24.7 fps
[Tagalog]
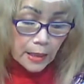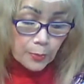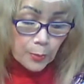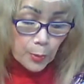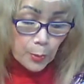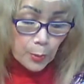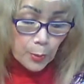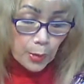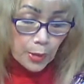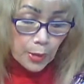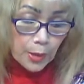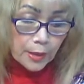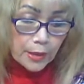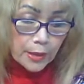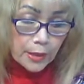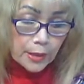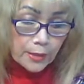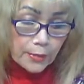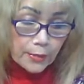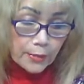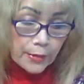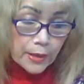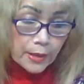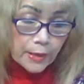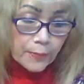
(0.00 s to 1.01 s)
happy birthday
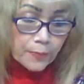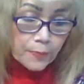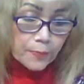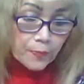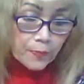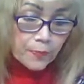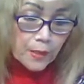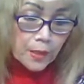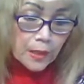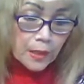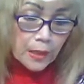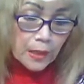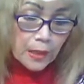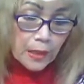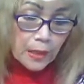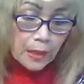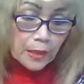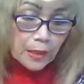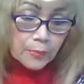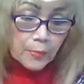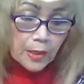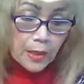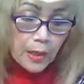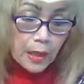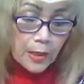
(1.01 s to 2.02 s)
Rick.
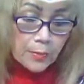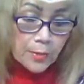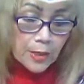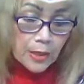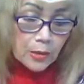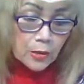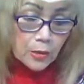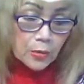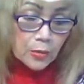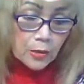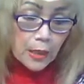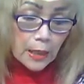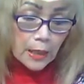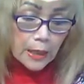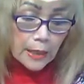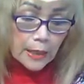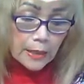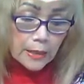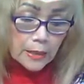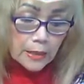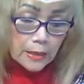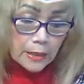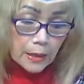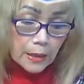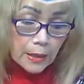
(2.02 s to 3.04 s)
At marami ito
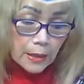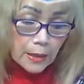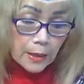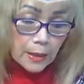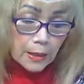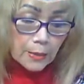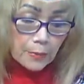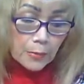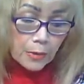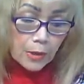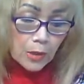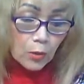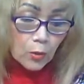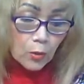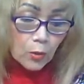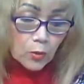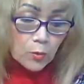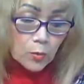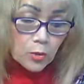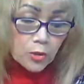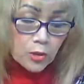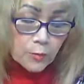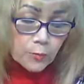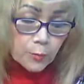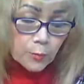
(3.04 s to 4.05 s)
guys, uh, mga
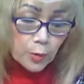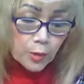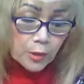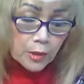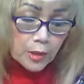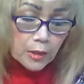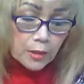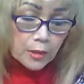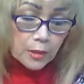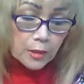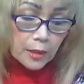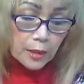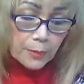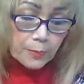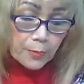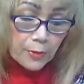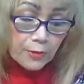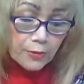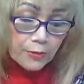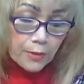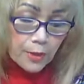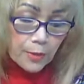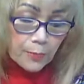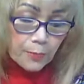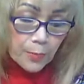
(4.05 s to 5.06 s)
almost 43,
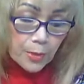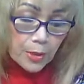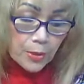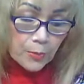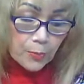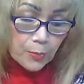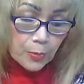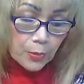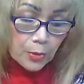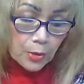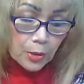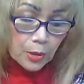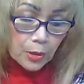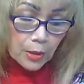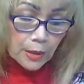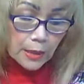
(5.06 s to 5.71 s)
50 people